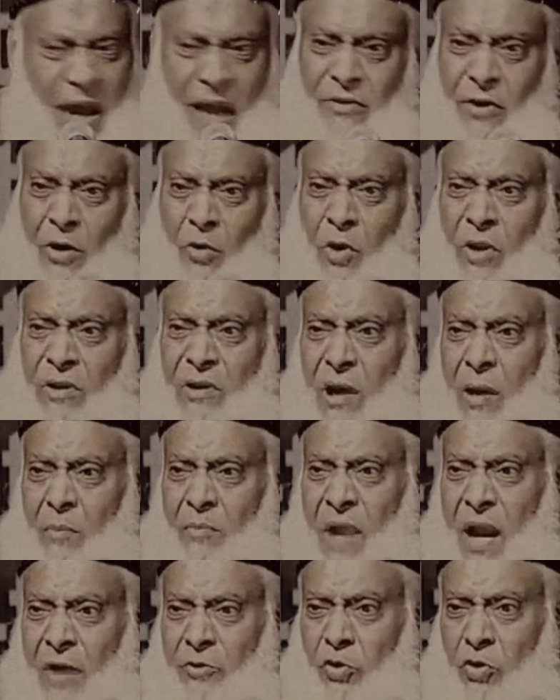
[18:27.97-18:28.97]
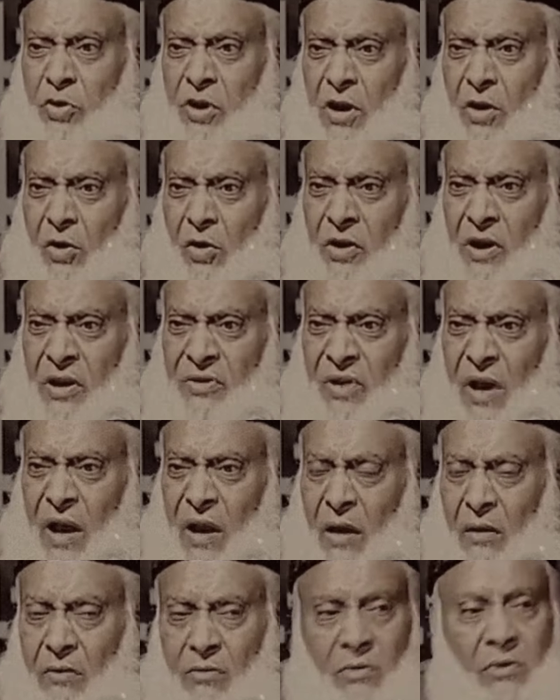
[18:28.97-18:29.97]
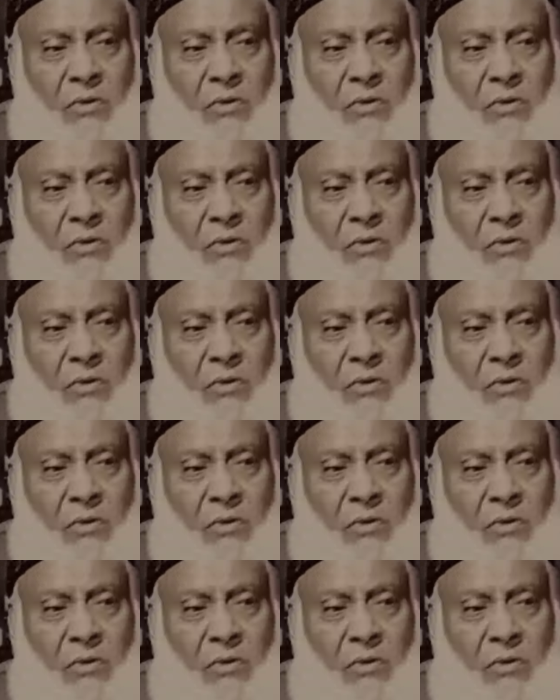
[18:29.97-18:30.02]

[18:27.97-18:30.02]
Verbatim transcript: तो क्या जरूरत है अब नेटो की और ये सारा